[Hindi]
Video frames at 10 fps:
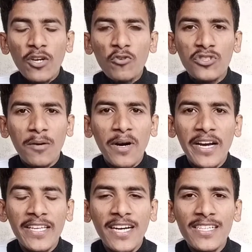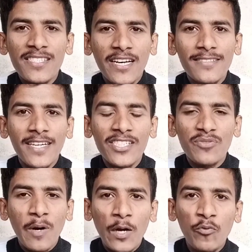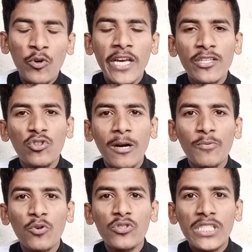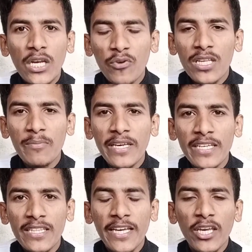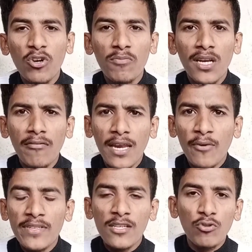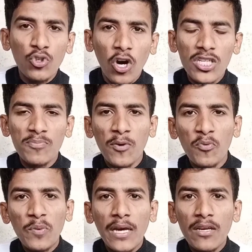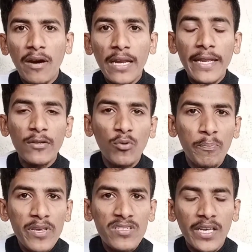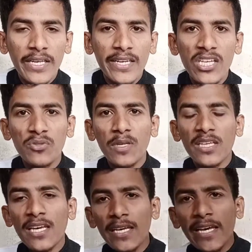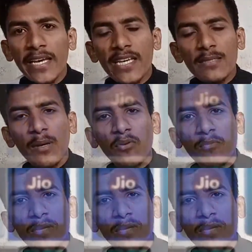ये कुछ धमाकेदार शानदार स्मार्टफोन है जो आपको जनवरी में ही देखने को मिलने वाला है वैसे कुछ और स्मार्टफोन भी आने वाला है लेकिन वो बीस के रेंज में नहीं है ये सब आपको